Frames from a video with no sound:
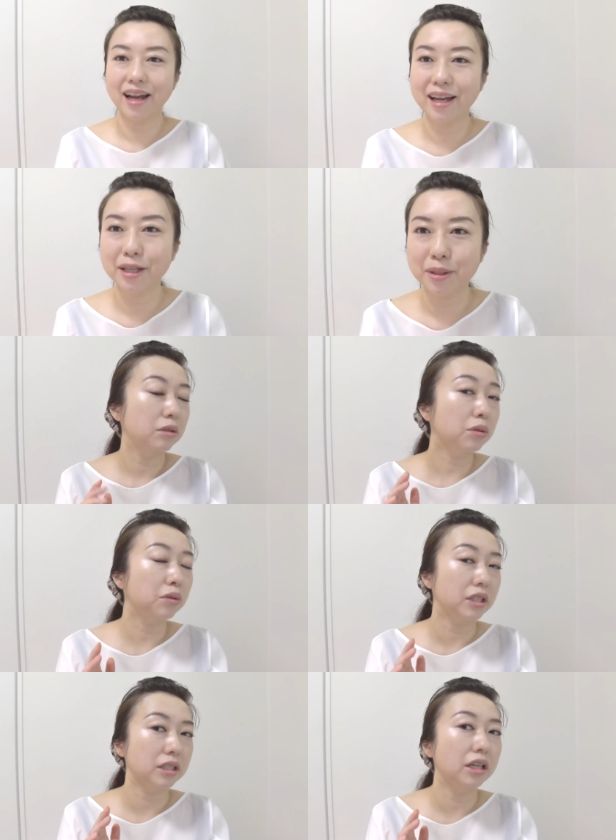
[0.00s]
はい、
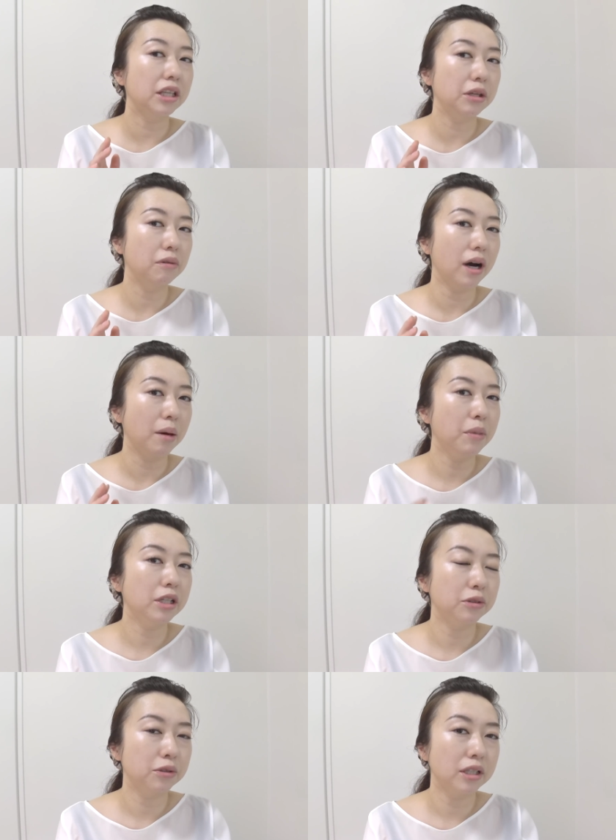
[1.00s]
特に最近はあんま
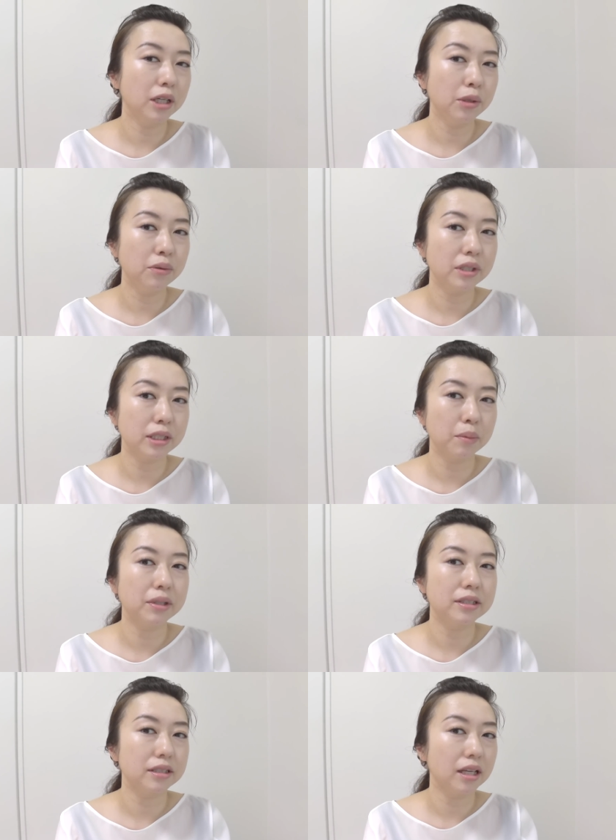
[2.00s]
り塗らないようにして
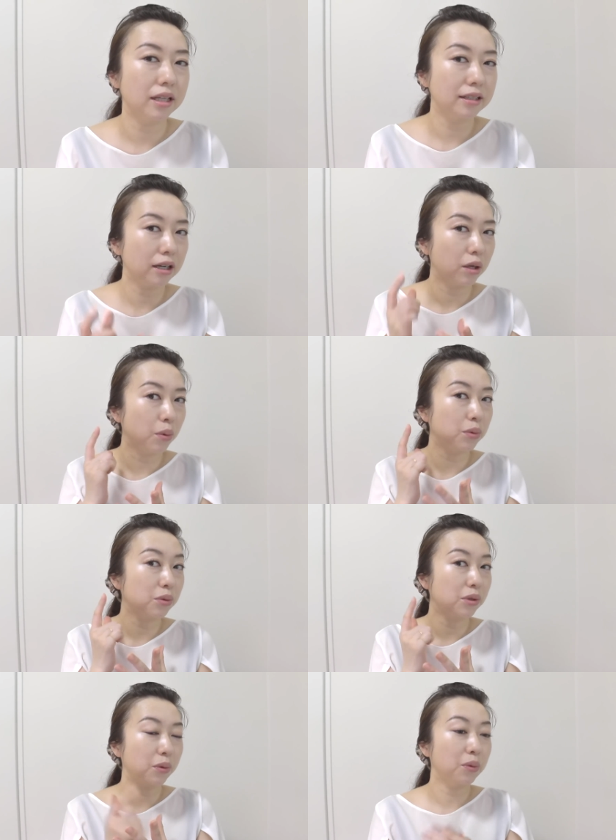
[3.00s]
ますねだから本
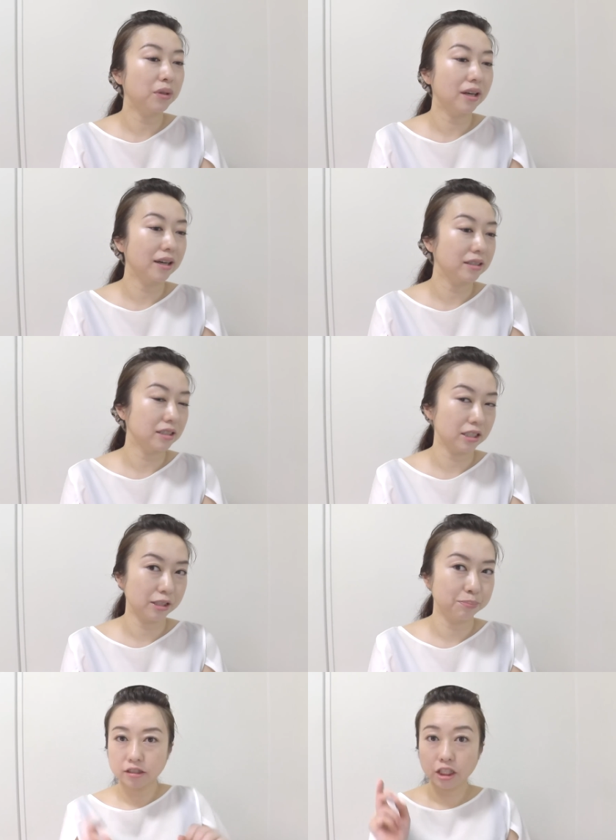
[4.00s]
当にこんな感
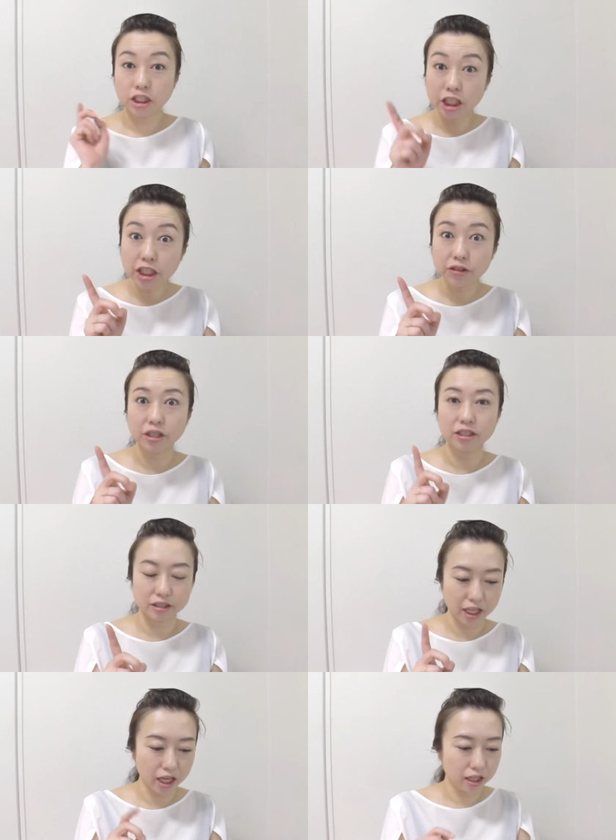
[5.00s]
じでチークです
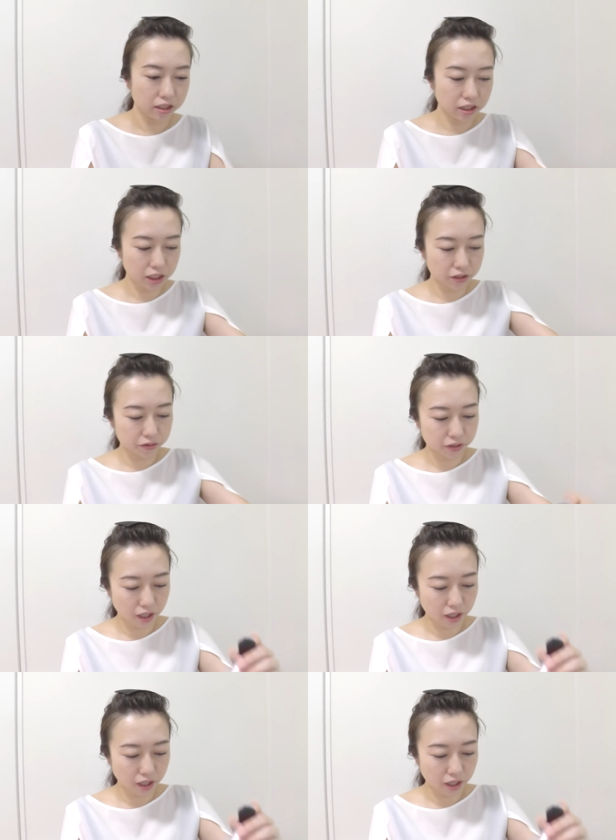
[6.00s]
ねチーク